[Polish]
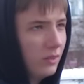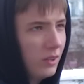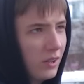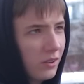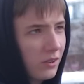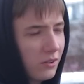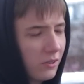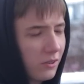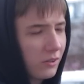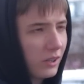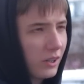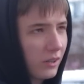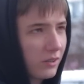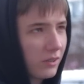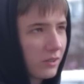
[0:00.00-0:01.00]
Nie no, to
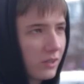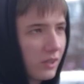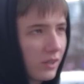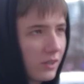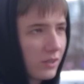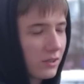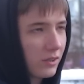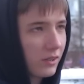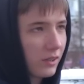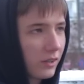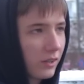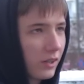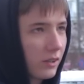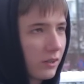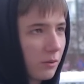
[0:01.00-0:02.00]
jak to zależy,
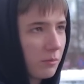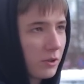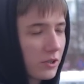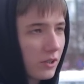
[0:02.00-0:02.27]
tak, jak to ma